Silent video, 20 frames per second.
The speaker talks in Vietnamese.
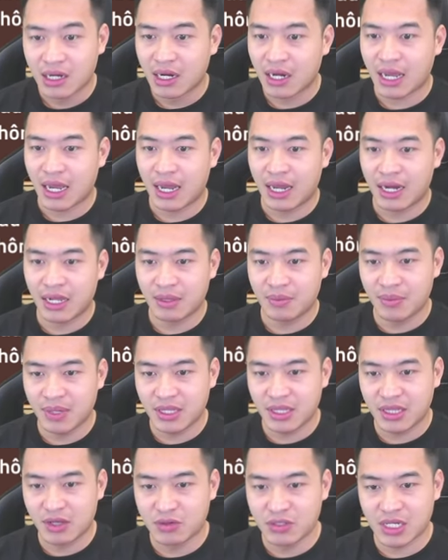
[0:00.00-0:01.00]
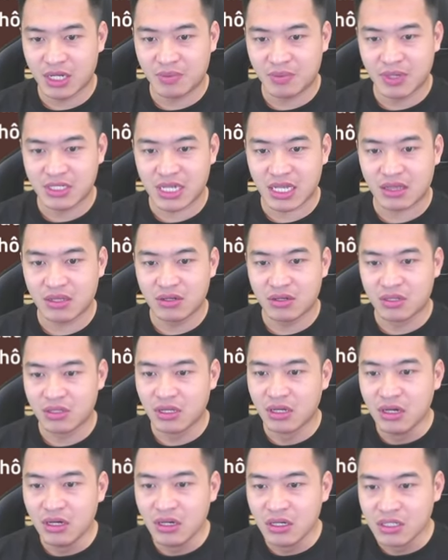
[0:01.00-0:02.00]
kẻ địch bị tiêu diệt bởi sát thương
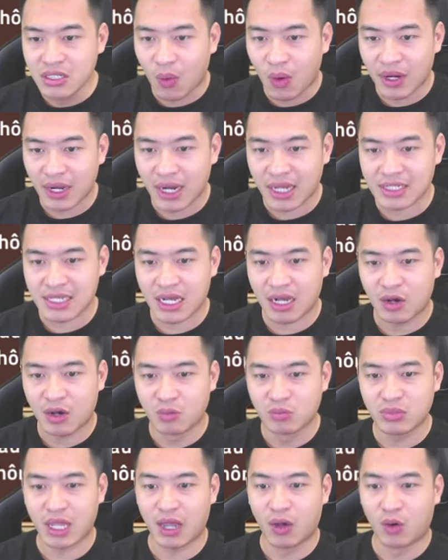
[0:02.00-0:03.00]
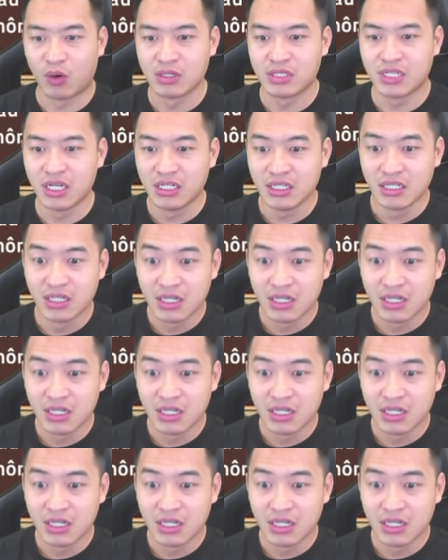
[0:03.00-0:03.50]
từ dấu ấn này sẽ không thể hồi sinh